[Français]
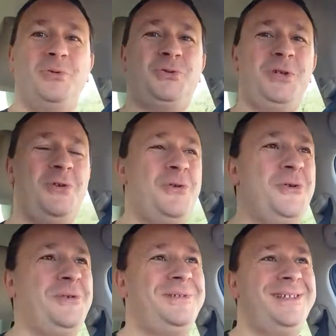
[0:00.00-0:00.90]
Bonjour les
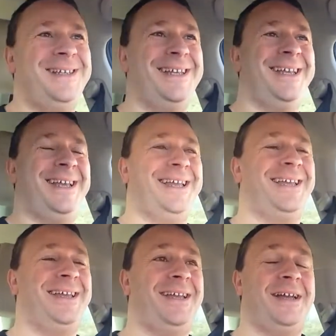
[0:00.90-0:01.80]
loulous
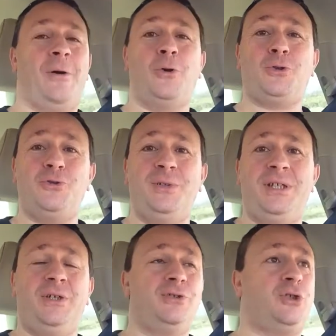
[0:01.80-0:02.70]

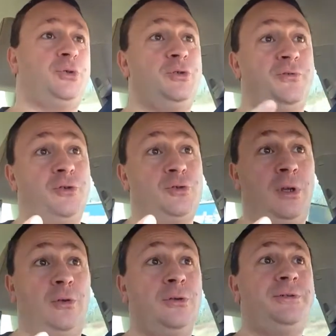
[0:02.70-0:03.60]
Aujourd'hui euh, je suis nouveau
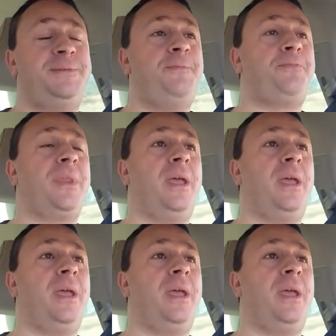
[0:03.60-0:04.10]
sur la route